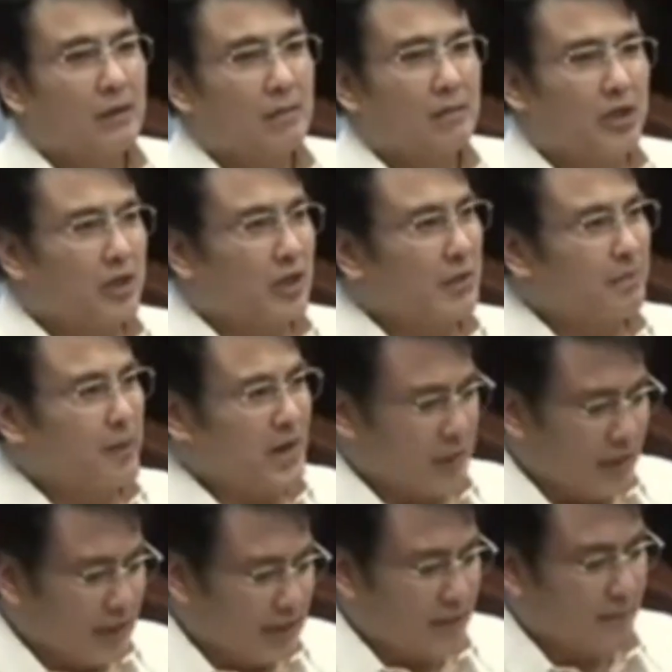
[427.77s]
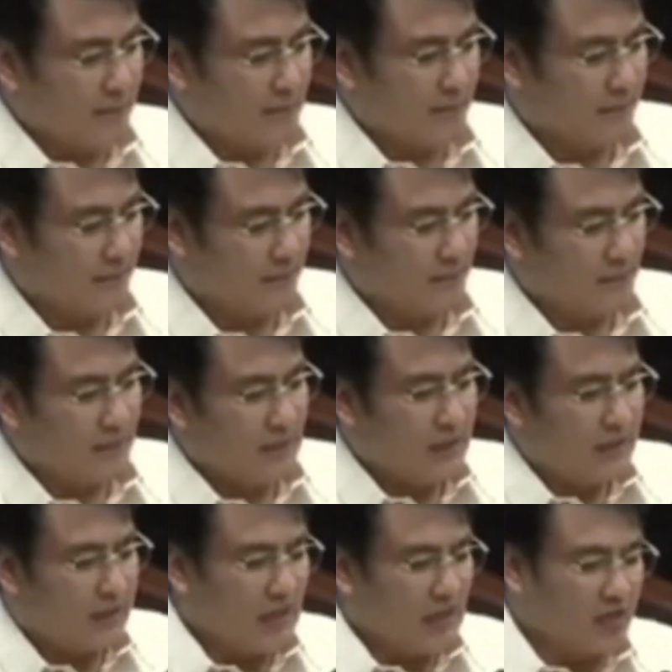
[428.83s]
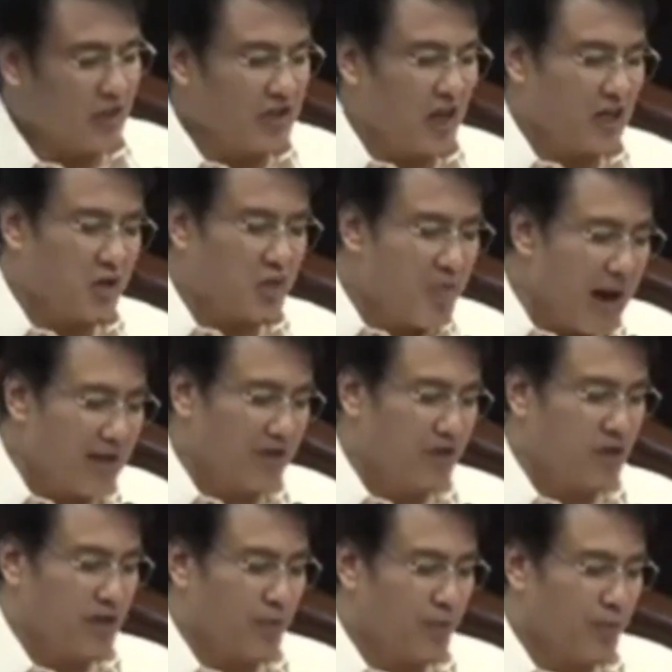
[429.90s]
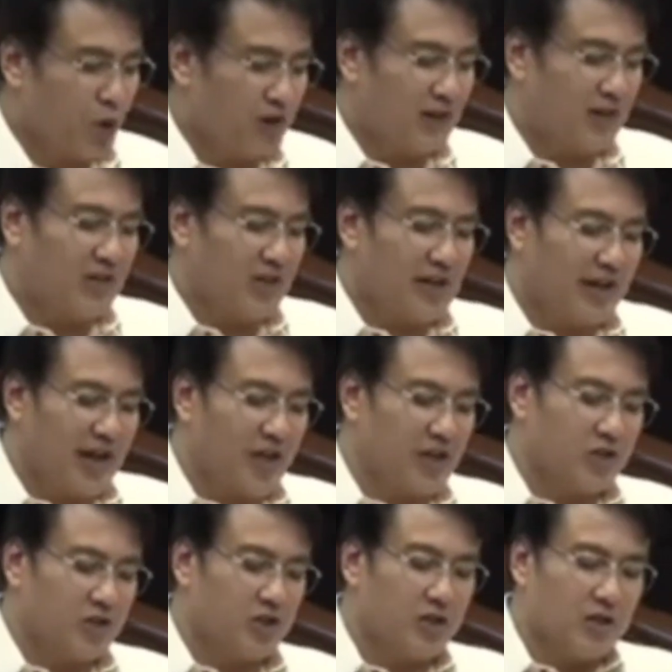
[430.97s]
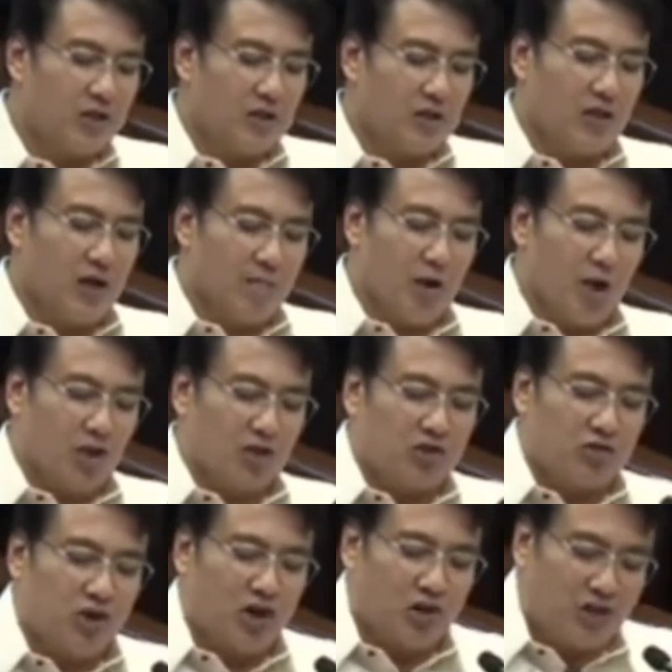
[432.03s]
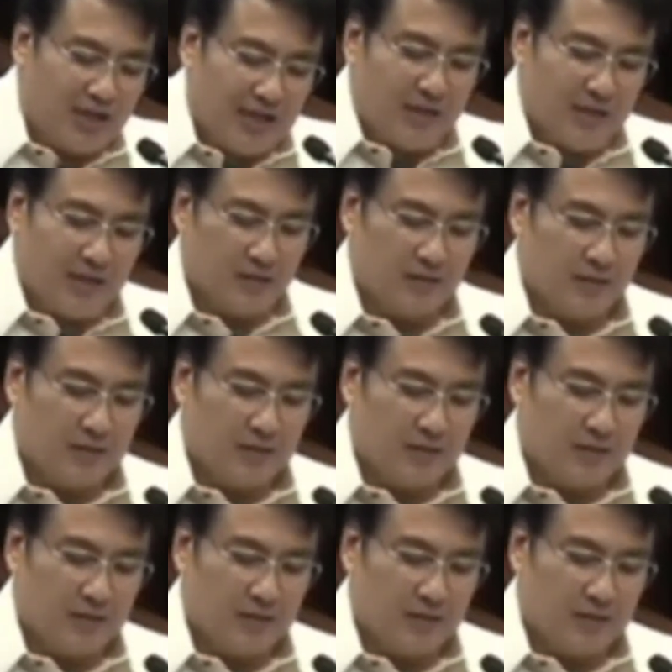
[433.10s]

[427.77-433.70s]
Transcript: Mr. President, this is as much as a protest against the monstrosity